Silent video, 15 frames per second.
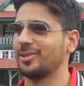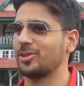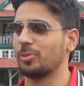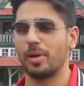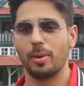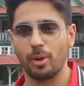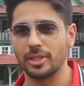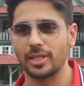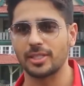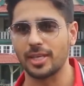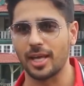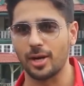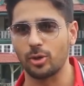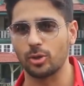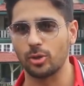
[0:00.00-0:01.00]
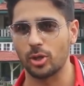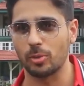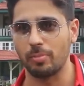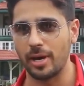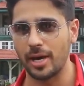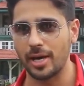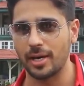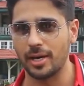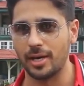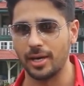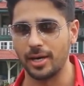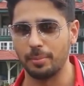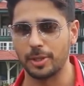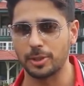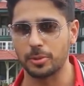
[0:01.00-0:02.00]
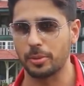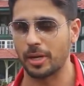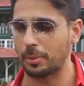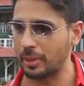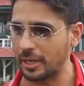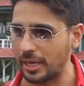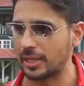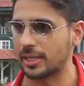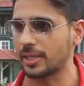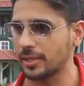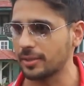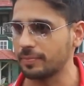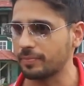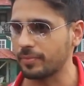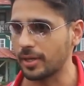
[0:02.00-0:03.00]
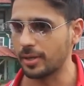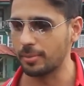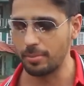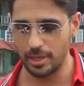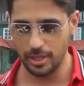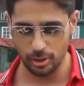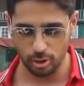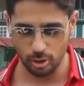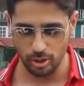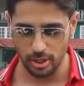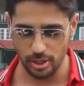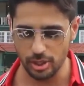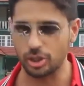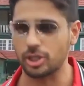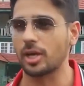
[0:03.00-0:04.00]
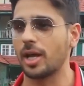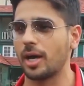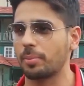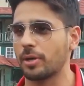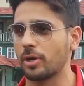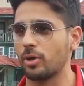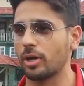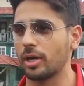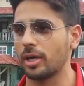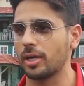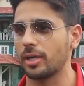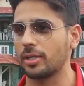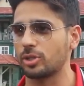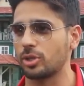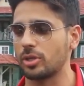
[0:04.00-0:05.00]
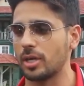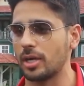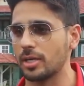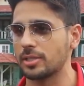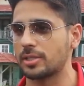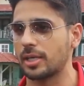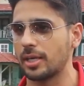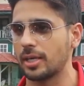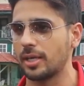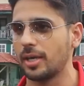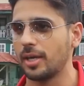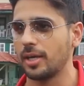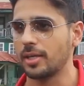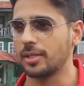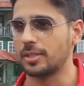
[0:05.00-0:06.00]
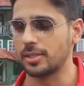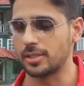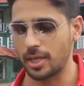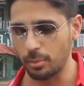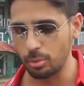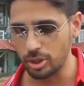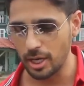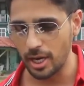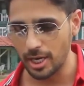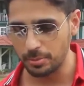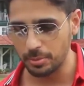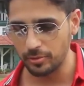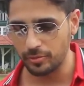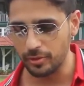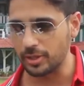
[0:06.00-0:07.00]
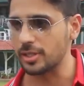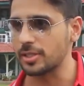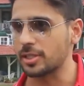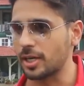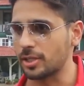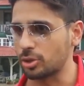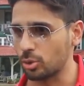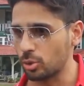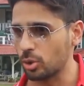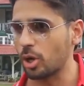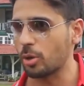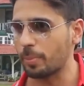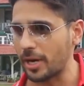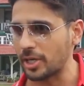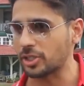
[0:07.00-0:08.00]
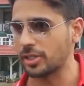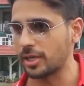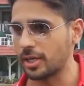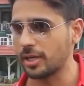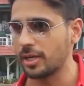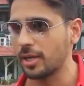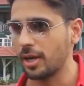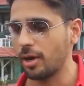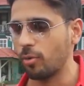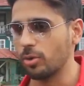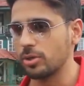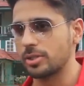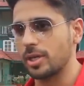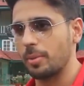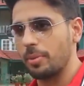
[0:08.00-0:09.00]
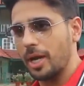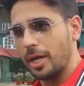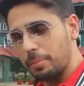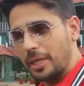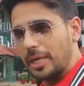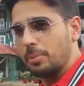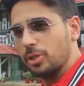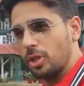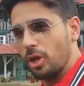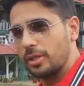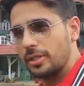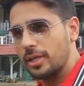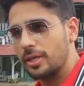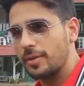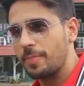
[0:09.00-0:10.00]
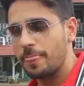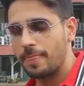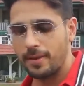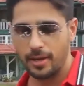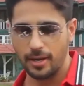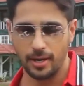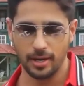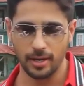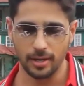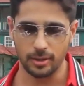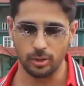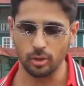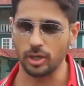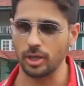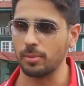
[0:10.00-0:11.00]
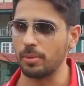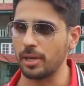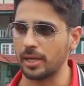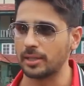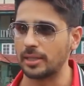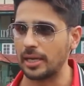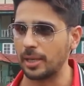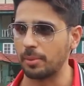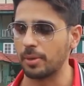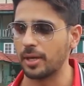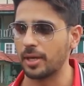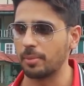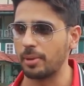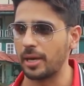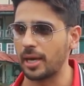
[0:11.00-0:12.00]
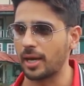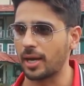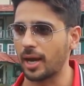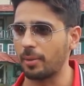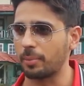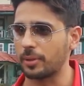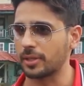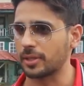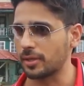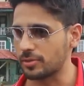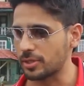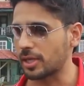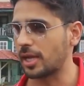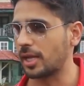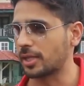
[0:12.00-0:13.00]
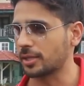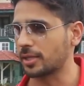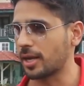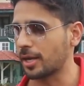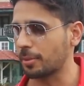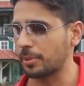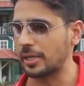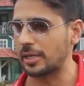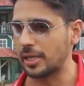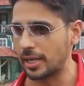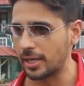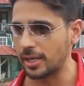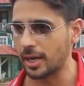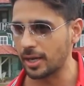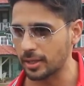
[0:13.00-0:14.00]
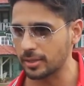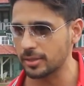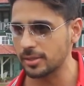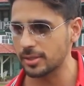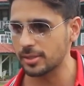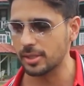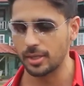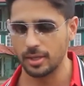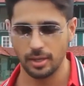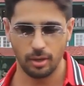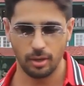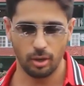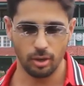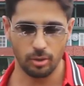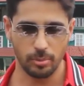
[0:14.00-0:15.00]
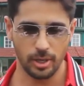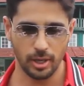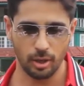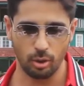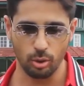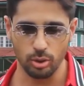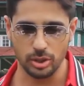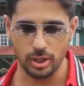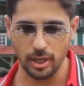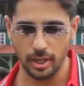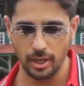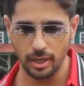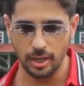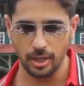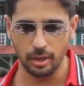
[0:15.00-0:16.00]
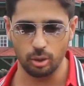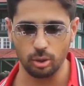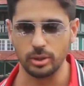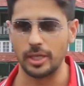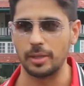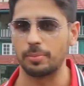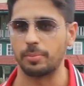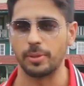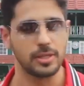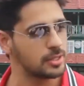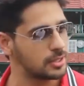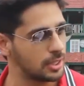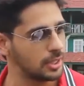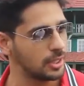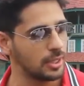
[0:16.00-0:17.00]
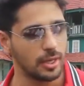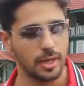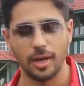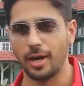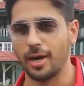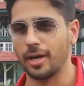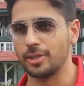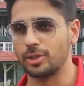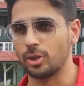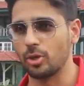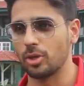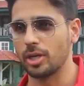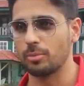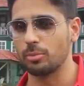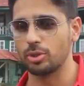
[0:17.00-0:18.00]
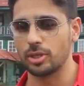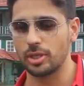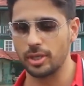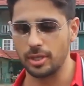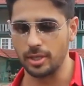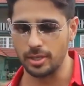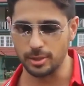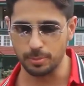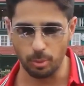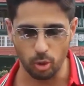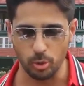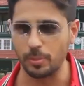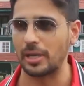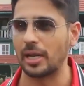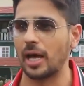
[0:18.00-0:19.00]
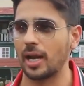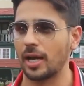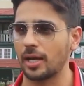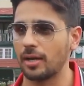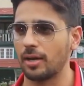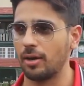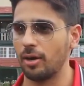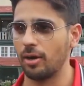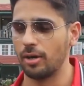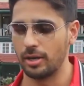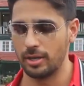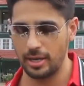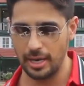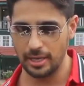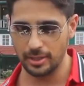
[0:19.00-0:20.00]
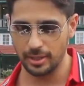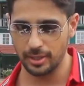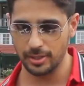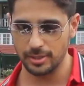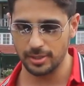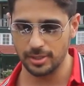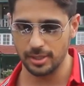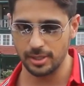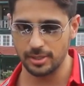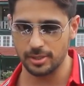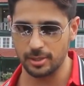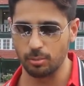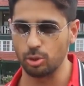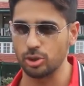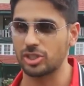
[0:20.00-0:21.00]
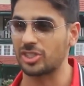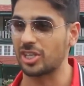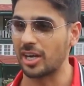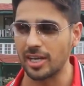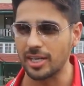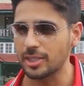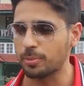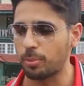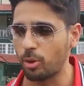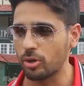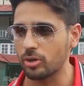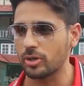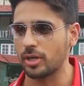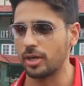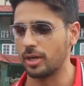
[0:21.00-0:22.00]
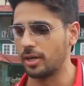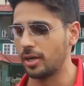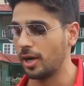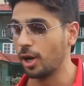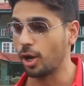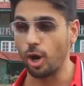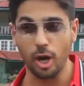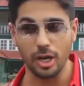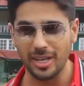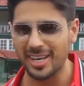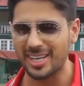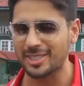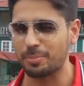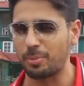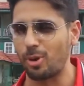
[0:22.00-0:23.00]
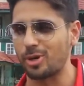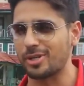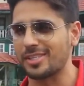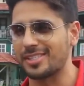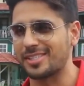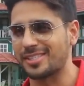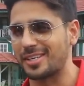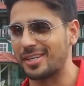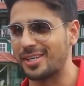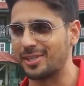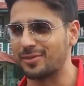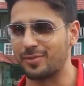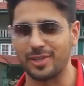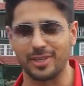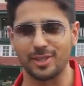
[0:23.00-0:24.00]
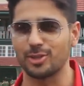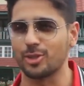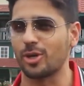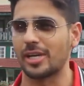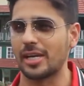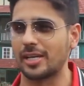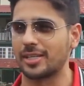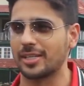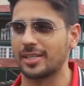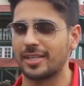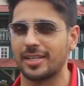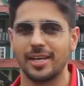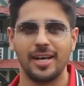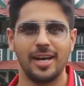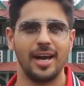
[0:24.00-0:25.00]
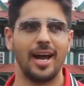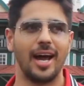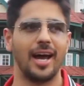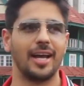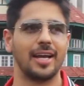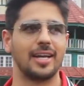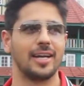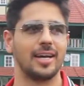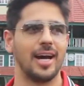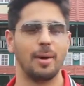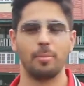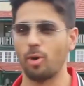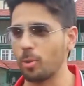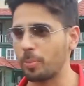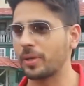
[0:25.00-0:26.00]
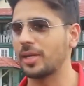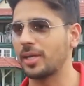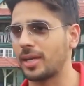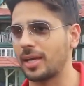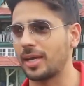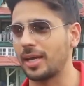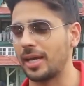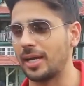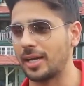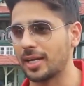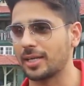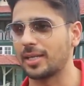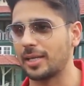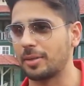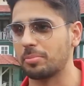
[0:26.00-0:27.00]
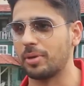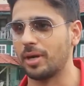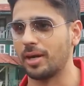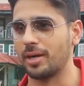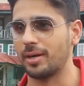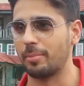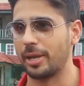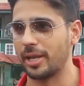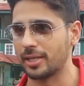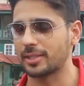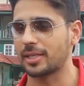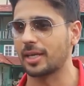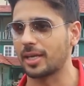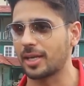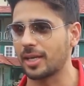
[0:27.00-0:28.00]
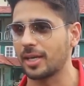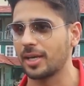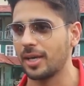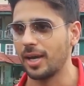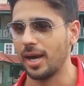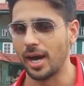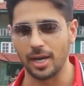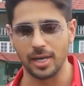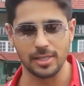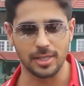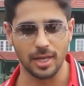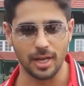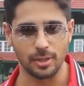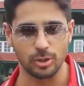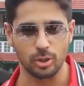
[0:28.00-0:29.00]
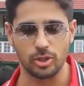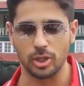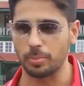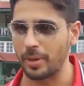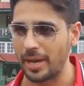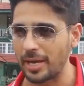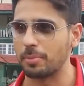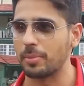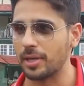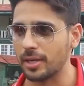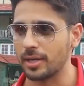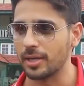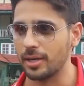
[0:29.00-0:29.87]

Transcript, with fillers: तो मैं बहुत एक्साइटेड हूँ क्योंकि मैं uh, बचपन में रग्बी खेलता था uh, मेरे जो इनिशियल आप कहोगे जो ईयर्स थे जिसका मुझे आज भी फिटनेस का जुनून और पैशन है वो सब रग्बी की बदौलत है आ, क्योंकि मेरे दिल्ली में मैं एक क्लब की तरफ से खेलता था रग्बी दिल्ली हरिकन्स और मेरे कोच हैं कुलदीप भिस जी जिन्होंने मुझे इस स्पोर्ट में डाला और आई थिंक इट्स इट्स द मोस्ट थ्रिलिंग स्पोर्ट कॉन्टैक्ट स्पोर्ट इट्स इट फिटनेस ओरिएंटेड एंड आई एम होपिंग कि इंडिया टीम मेहनत करके अगले साल जो जापान में